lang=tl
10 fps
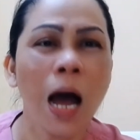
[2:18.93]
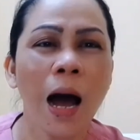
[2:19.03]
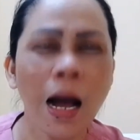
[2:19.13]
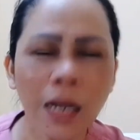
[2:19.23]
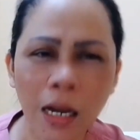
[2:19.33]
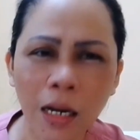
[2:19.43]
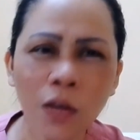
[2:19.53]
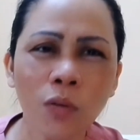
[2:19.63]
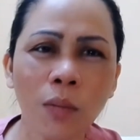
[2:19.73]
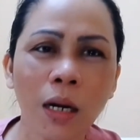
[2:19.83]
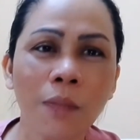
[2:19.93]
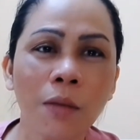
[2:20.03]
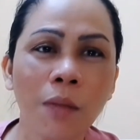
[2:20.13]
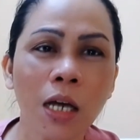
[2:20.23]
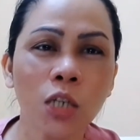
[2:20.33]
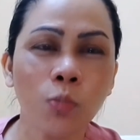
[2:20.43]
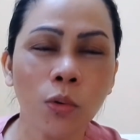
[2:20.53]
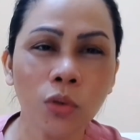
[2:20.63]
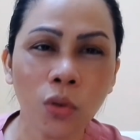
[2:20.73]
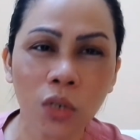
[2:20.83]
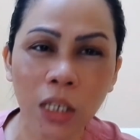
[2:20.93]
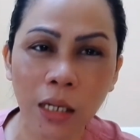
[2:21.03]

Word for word: hanggang ngayon maraming mga sponsor si